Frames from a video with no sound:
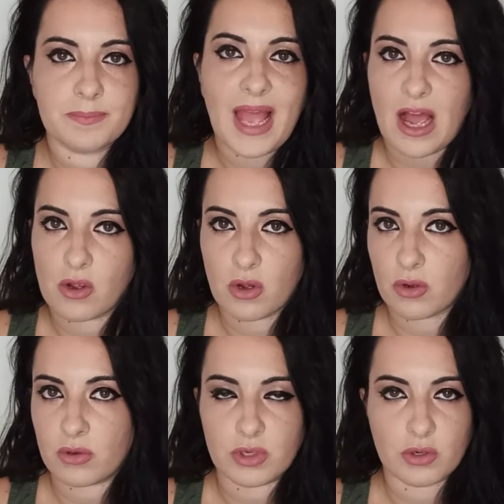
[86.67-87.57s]
bianco,
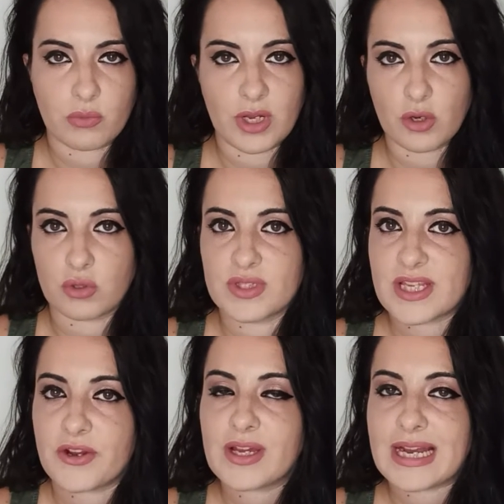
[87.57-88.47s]
quello con
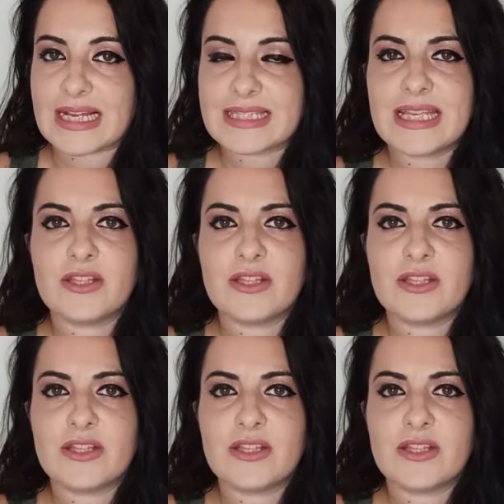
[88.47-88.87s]
zero grassi,